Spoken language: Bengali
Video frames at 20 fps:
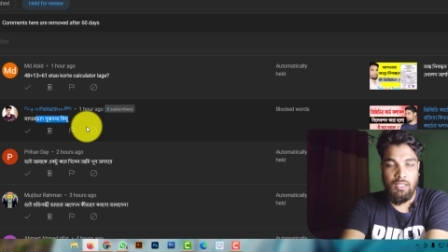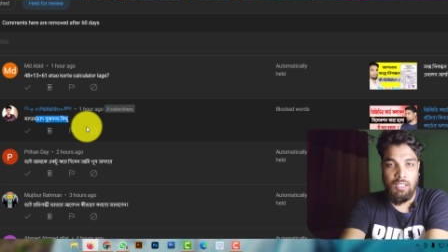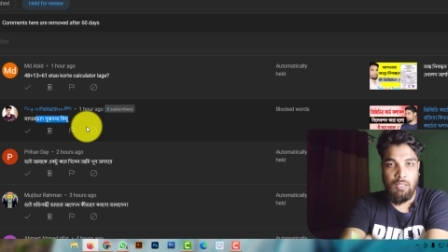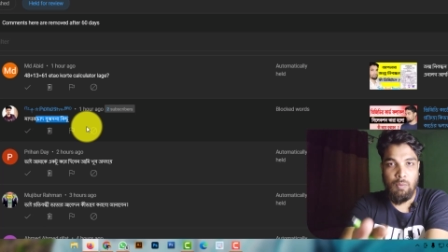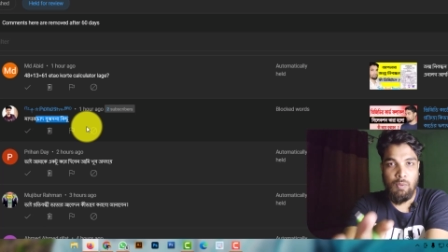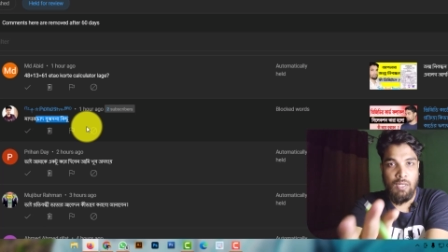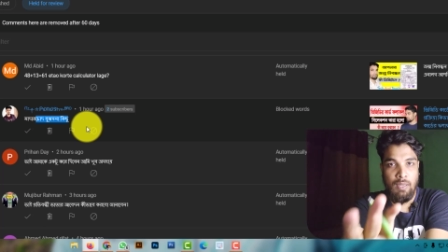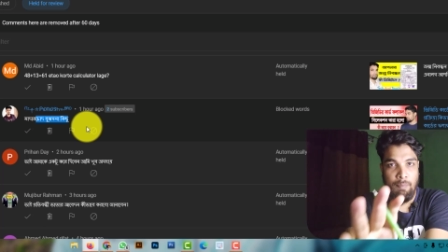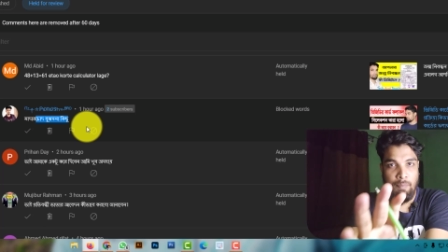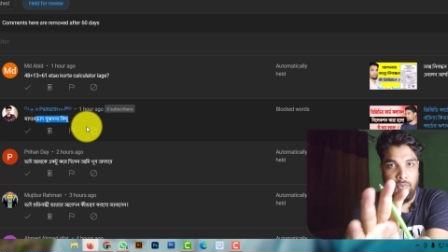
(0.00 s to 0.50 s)

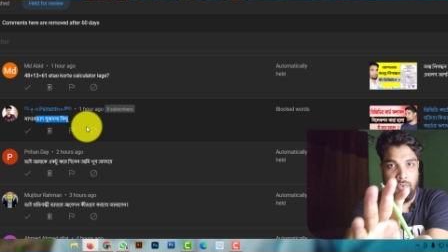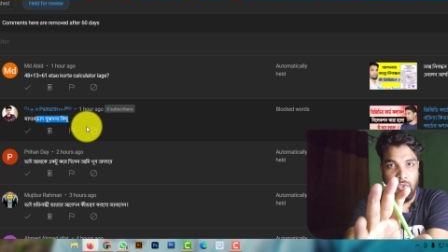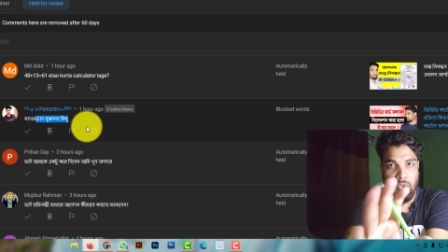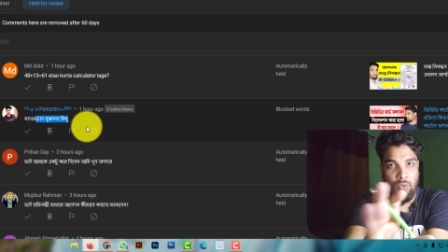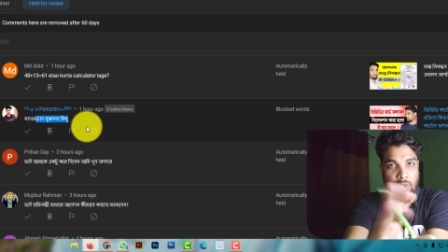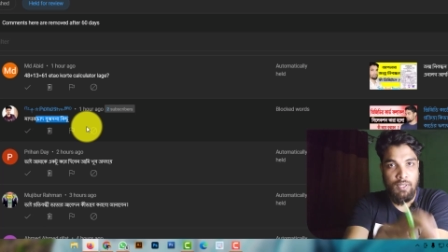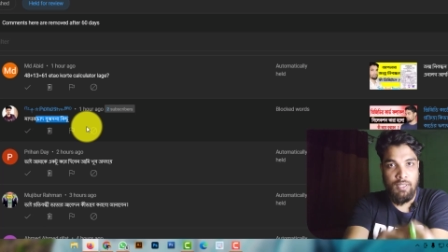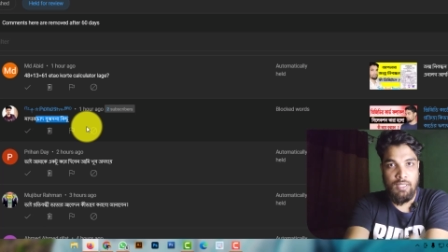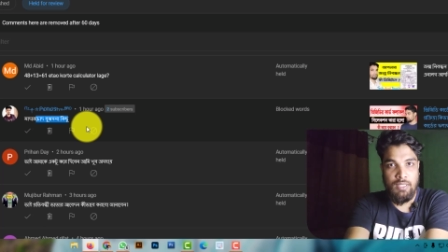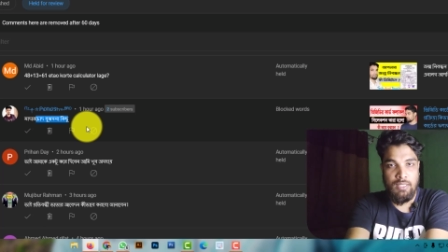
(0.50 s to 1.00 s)
এবং আপনি যদি
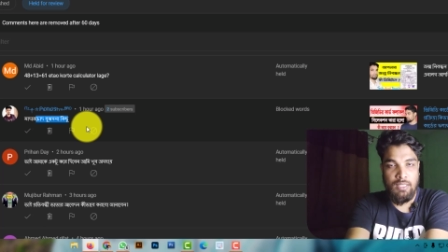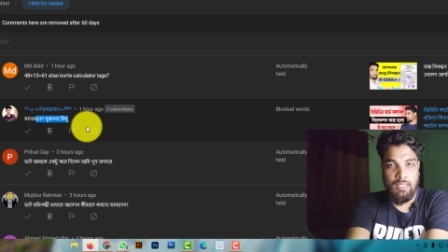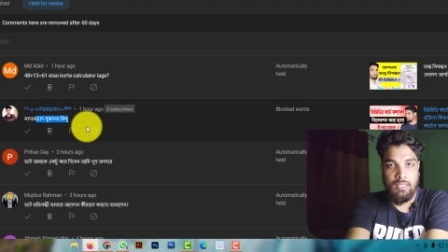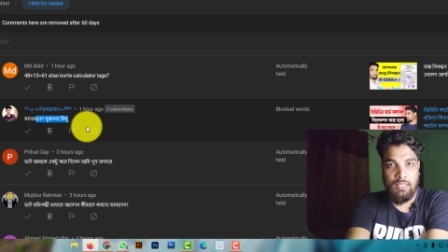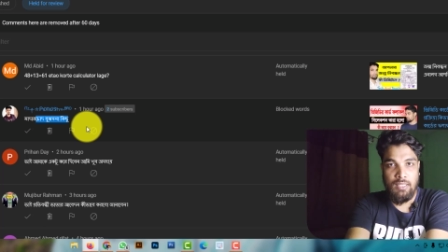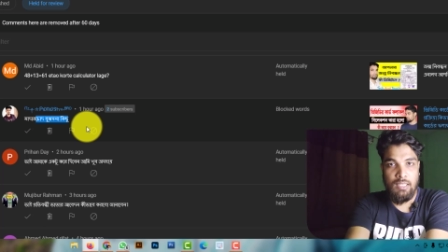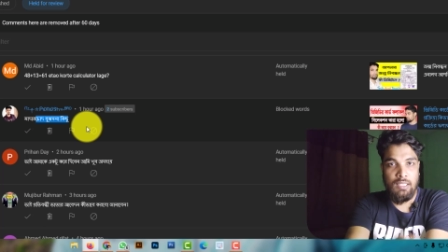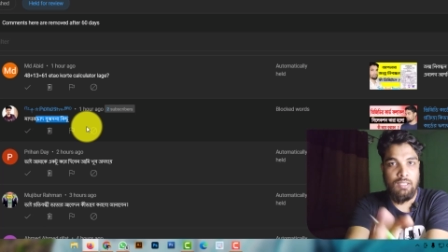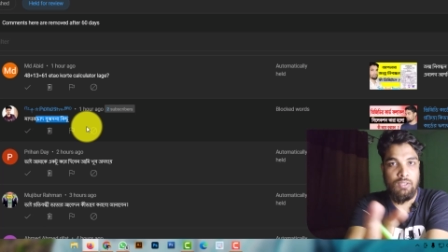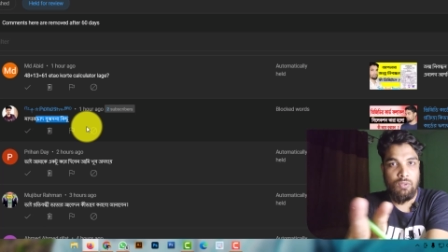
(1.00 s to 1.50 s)
অনেক জেনে
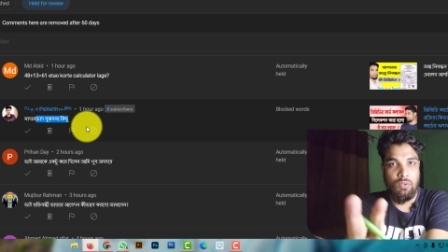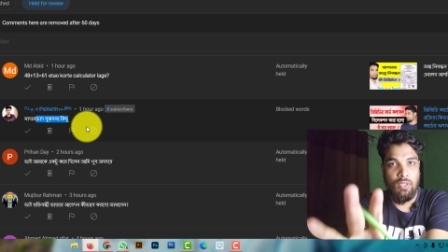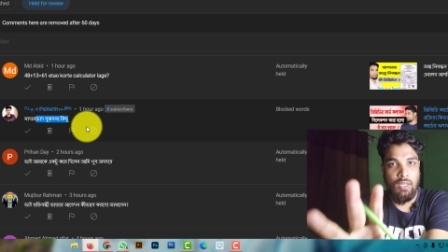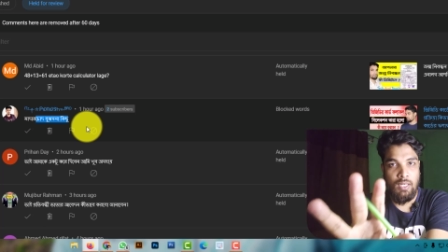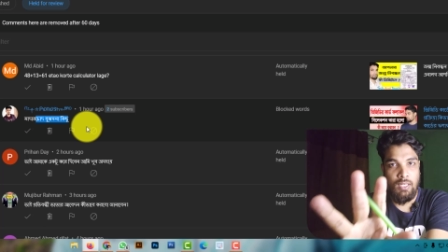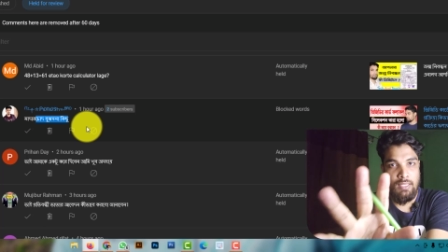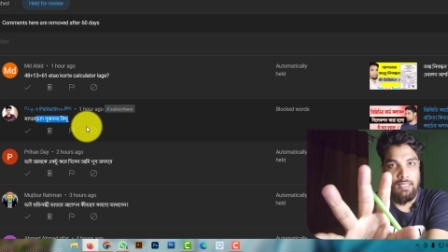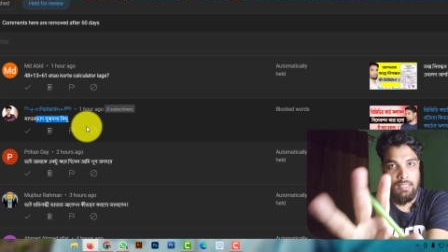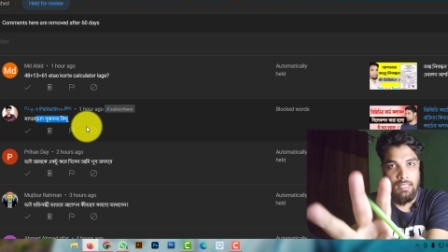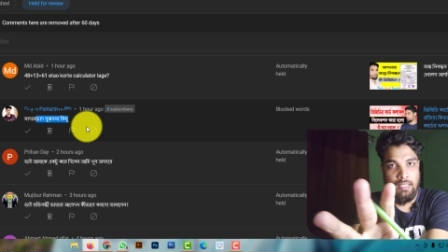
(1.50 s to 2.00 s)
থাকেন তো
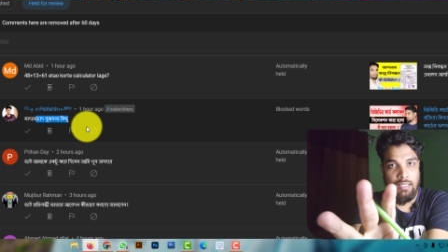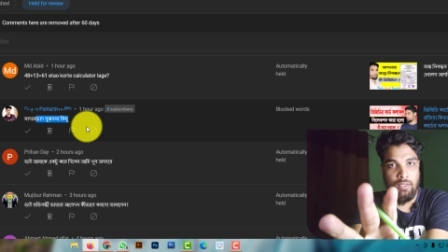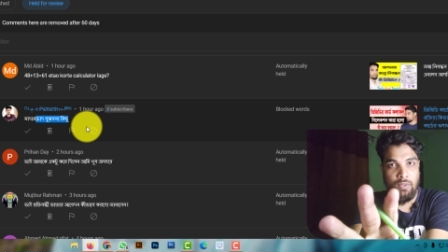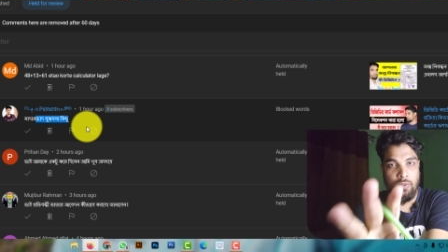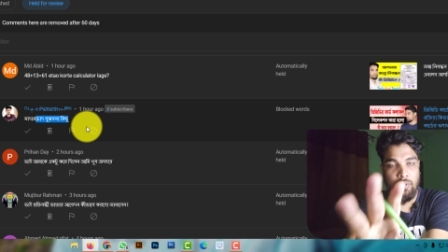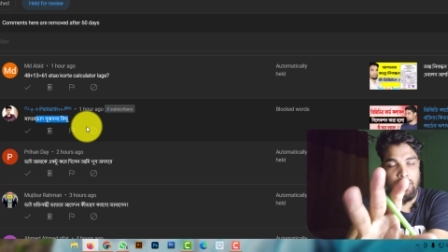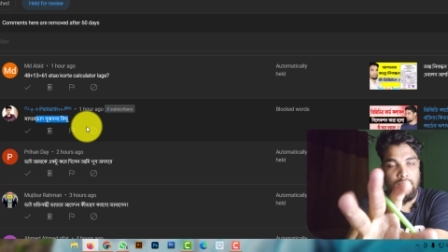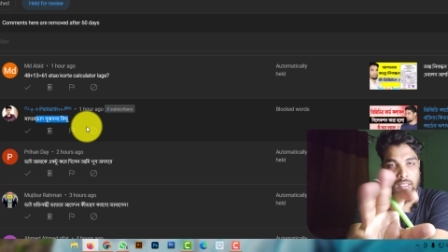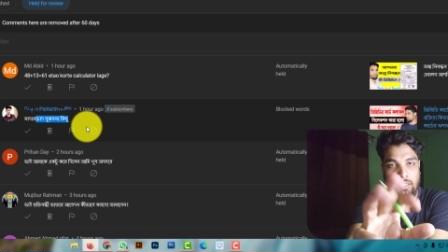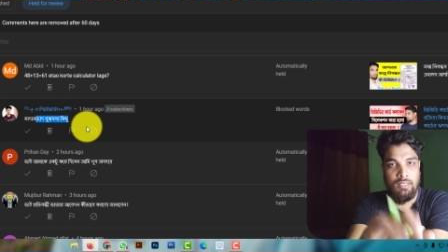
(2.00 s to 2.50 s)
একটা চ্যানেল
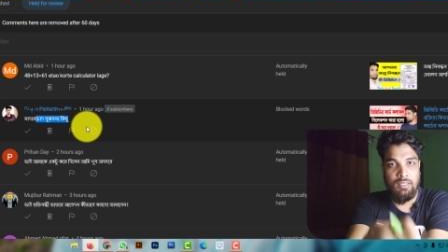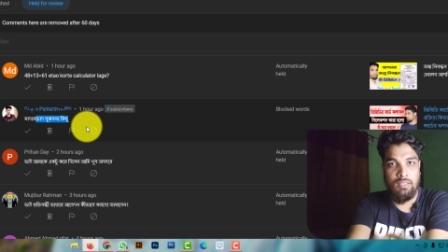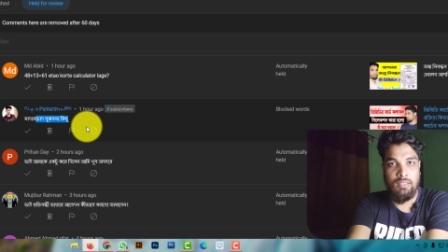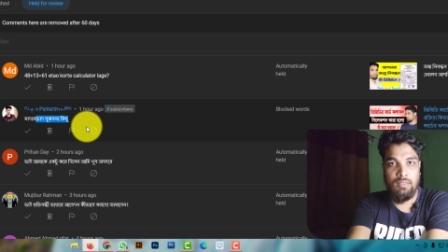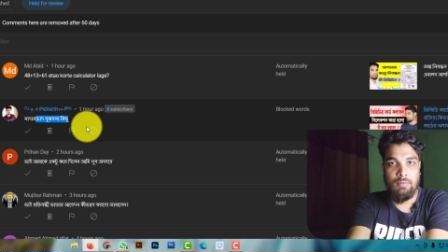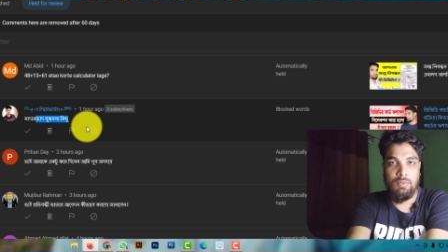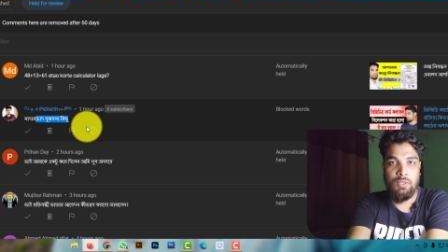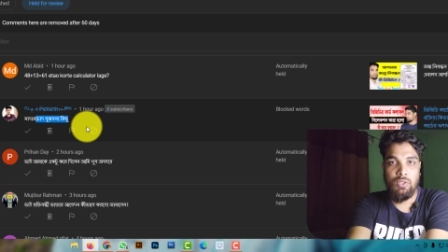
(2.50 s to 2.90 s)
করে নিজে নিজে